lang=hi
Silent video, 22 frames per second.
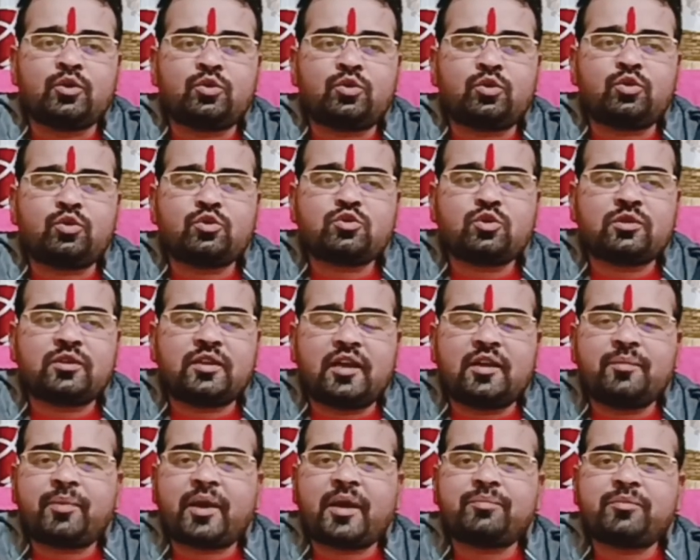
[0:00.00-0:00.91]
तो दोस्तों
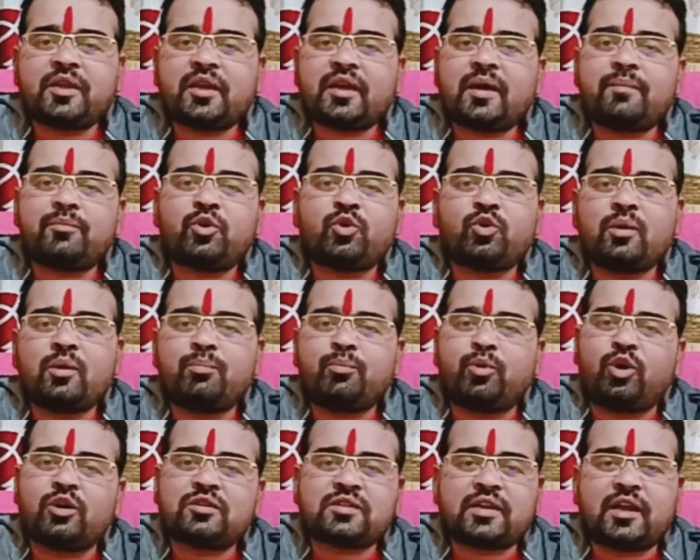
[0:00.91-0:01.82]
धन प्राप्ति के आप लोगों ने
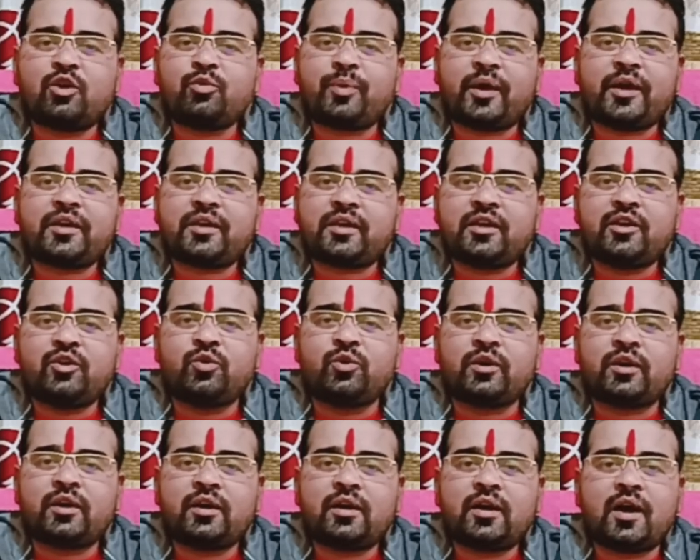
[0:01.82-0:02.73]
बहुत सारे उपाय किए
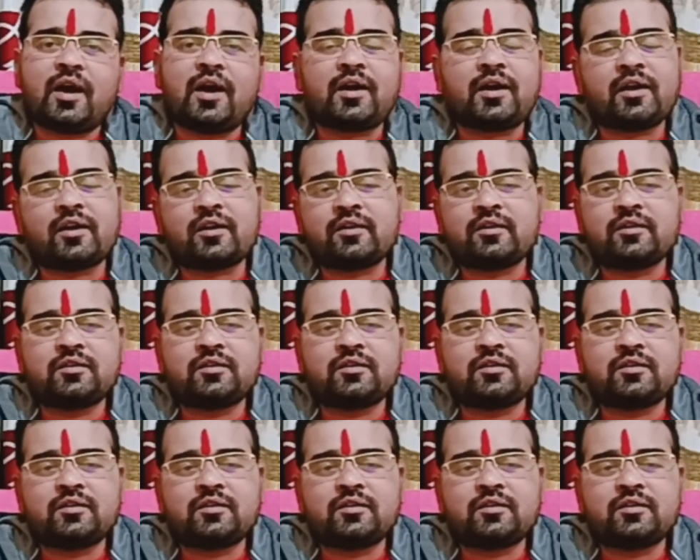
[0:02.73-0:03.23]
होंगे अगर